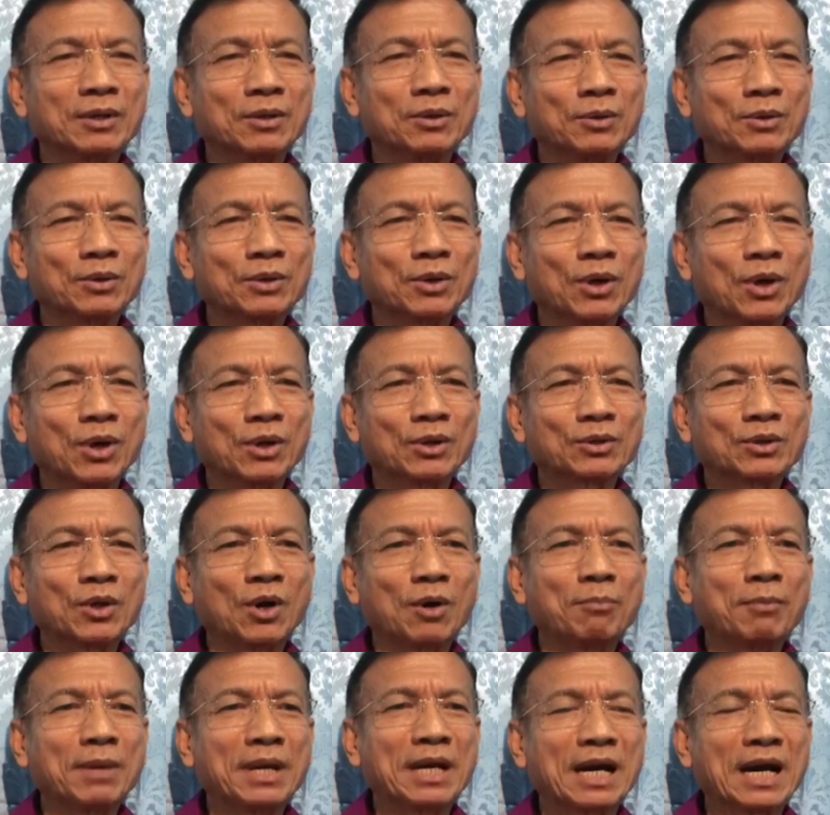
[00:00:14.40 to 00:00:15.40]
ลูกน้องต้
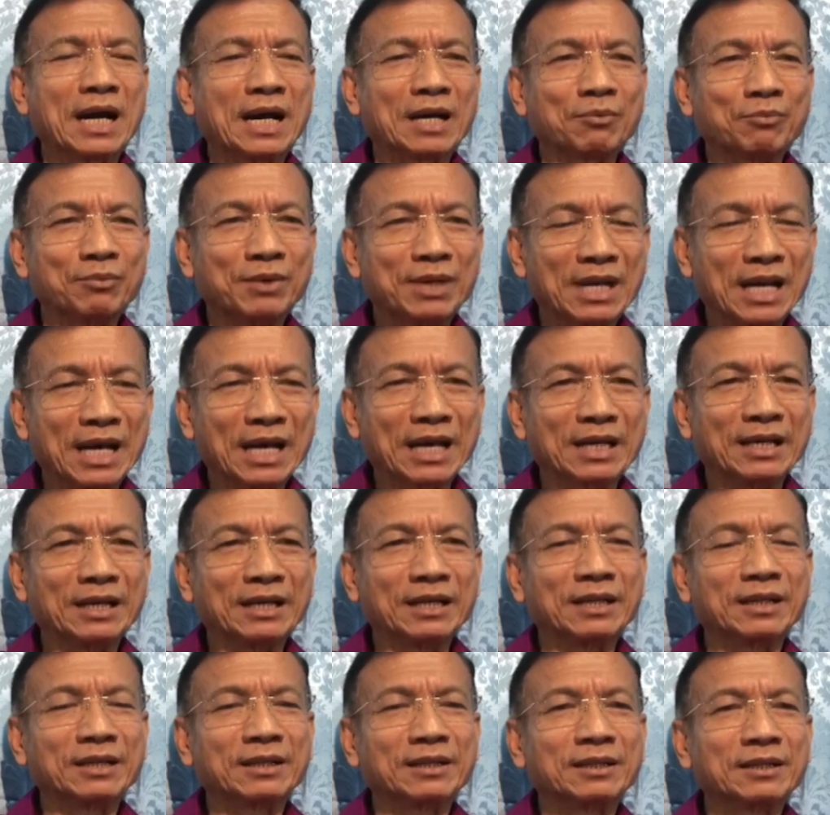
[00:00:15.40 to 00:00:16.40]
องไม่ขาดวินัย
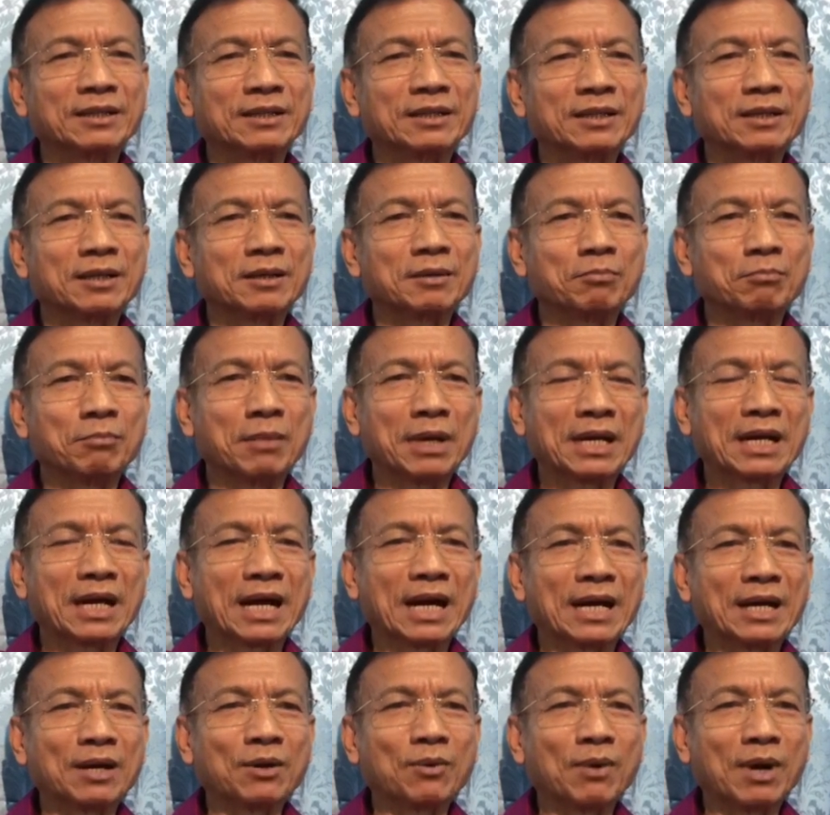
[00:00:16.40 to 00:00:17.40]
ไม่
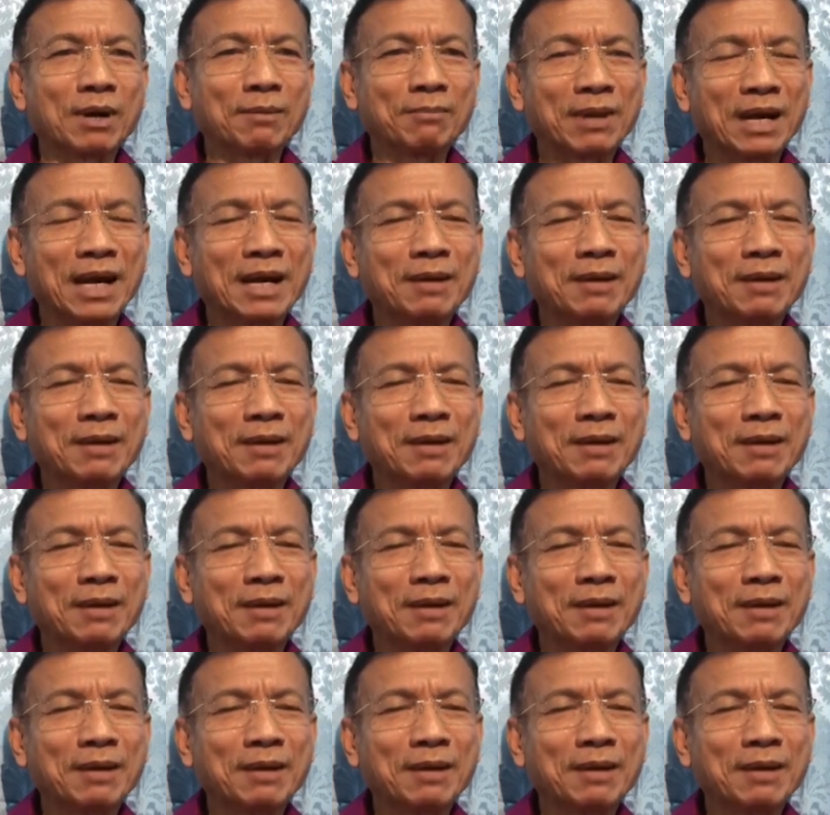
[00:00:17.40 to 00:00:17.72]
ขายความ